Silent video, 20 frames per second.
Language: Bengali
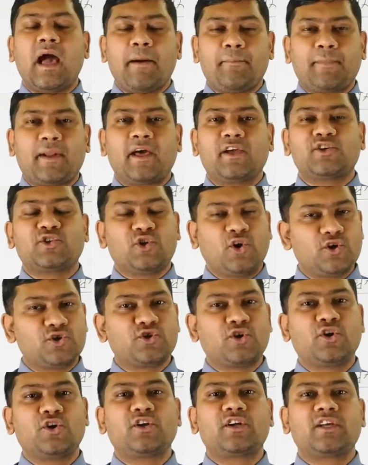আমরা
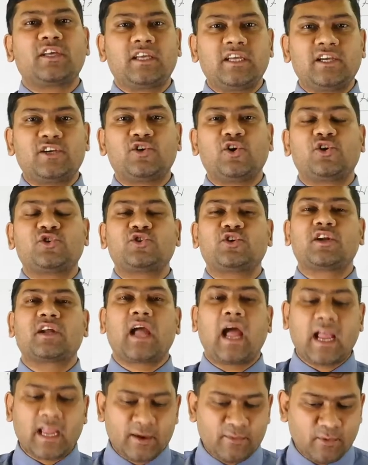শ্বসন কি শ্বসন
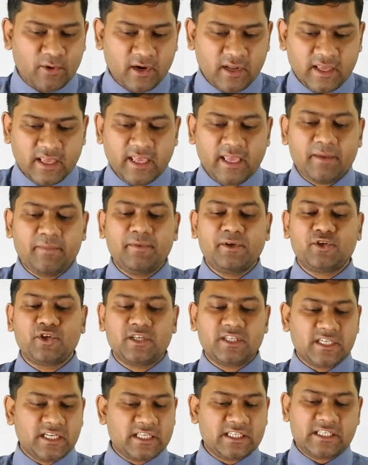কাকে বলে এই
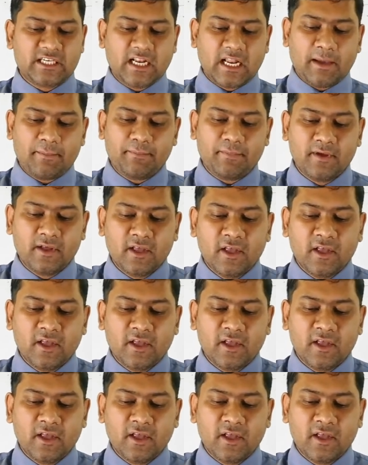বিষয়ে জেনেছিলাম